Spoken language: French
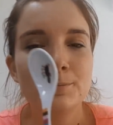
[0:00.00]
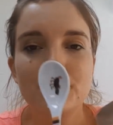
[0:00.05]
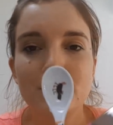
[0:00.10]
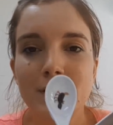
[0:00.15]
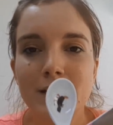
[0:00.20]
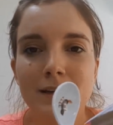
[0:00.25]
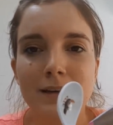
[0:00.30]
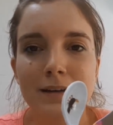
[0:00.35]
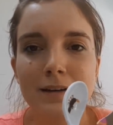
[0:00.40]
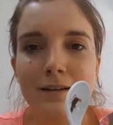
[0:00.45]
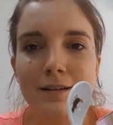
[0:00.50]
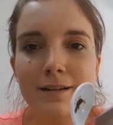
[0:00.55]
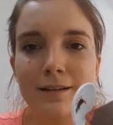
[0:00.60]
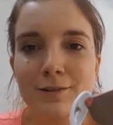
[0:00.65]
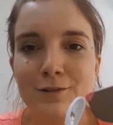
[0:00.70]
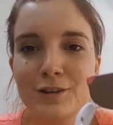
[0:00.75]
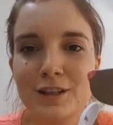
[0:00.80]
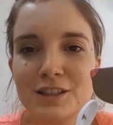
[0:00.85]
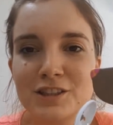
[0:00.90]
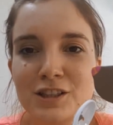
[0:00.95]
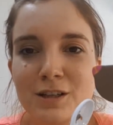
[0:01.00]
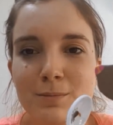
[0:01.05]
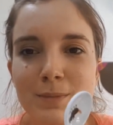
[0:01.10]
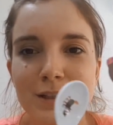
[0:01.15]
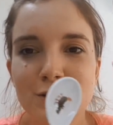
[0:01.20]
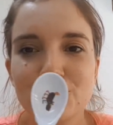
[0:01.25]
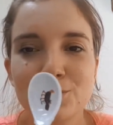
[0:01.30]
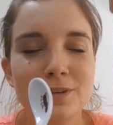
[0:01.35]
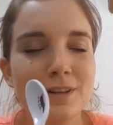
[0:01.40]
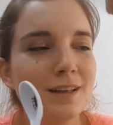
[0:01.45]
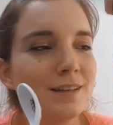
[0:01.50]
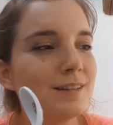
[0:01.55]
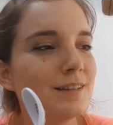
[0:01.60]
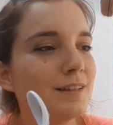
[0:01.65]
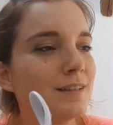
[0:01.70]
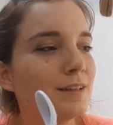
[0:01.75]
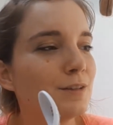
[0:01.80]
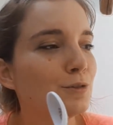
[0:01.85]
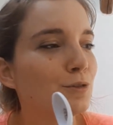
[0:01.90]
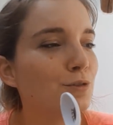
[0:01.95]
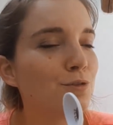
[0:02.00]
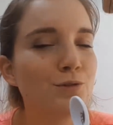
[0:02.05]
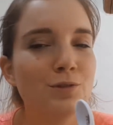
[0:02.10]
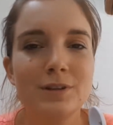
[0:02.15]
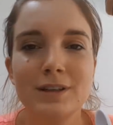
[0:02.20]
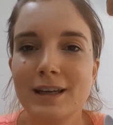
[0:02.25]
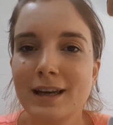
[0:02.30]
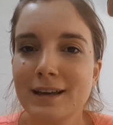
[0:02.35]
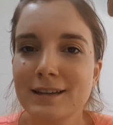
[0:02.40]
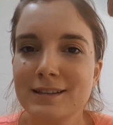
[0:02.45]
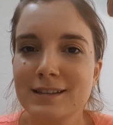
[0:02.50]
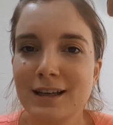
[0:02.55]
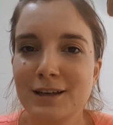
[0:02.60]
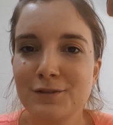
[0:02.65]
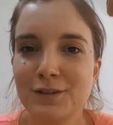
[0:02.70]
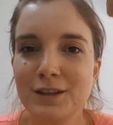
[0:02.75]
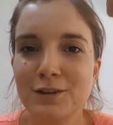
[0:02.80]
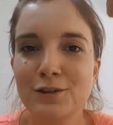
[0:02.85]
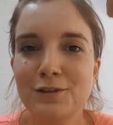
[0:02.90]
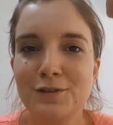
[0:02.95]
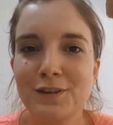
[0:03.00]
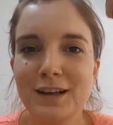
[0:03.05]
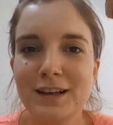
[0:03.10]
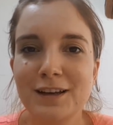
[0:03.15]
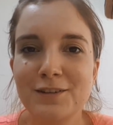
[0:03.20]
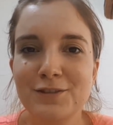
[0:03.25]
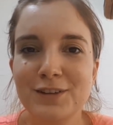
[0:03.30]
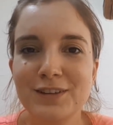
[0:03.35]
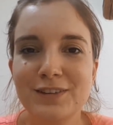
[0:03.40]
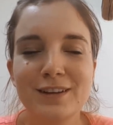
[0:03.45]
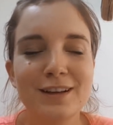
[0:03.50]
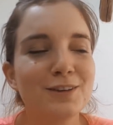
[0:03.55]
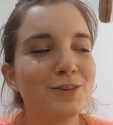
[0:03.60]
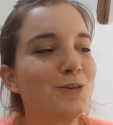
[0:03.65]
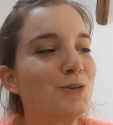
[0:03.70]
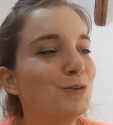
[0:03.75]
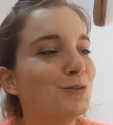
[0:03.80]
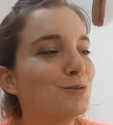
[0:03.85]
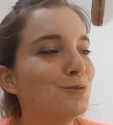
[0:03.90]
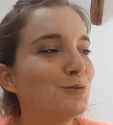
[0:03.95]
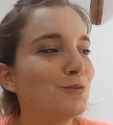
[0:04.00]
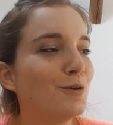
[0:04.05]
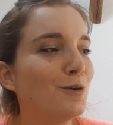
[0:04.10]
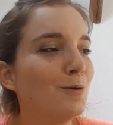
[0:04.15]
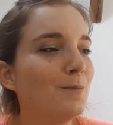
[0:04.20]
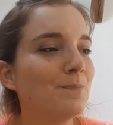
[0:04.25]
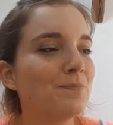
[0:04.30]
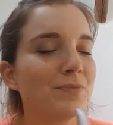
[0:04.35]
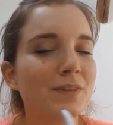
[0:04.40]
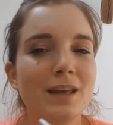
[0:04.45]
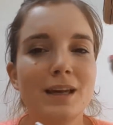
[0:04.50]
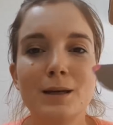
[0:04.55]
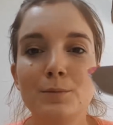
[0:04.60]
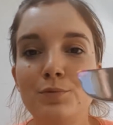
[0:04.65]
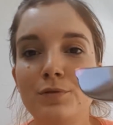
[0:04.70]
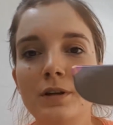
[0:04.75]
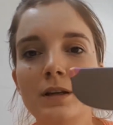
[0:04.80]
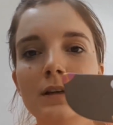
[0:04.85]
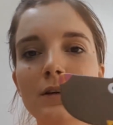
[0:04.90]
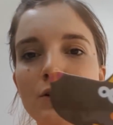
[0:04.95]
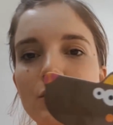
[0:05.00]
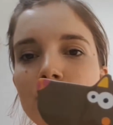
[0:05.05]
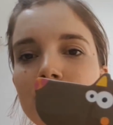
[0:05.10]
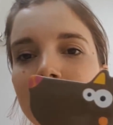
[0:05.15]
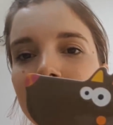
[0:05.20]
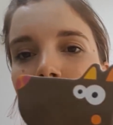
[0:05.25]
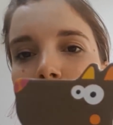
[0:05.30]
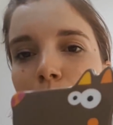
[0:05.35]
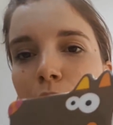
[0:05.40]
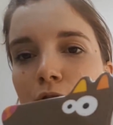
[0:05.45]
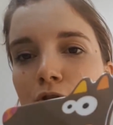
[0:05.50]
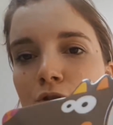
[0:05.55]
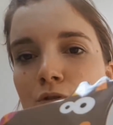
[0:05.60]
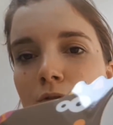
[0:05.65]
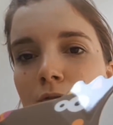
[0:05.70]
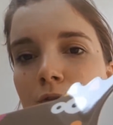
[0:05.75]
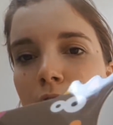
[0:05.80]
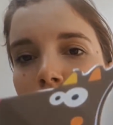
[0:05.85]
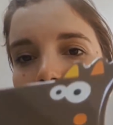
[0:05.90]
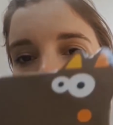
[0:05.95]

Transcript: Mais euh, on n'a jamais trop d'assiettes et trop de cuillères. Ça évite de faire la vaisselle trop souvent. Et puis honnêtement, je trouve